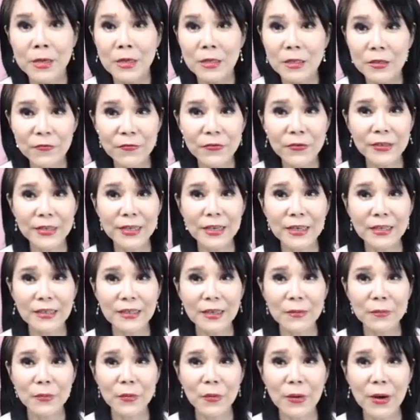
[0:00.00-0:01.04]
这副业
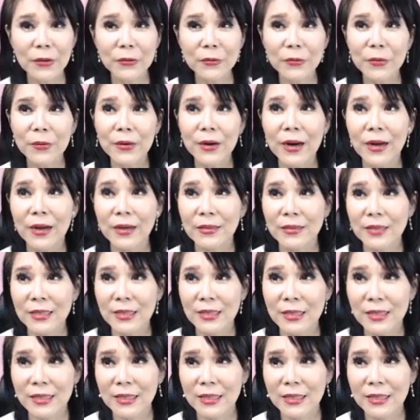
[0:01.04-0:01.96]
也不遑多让啊，真的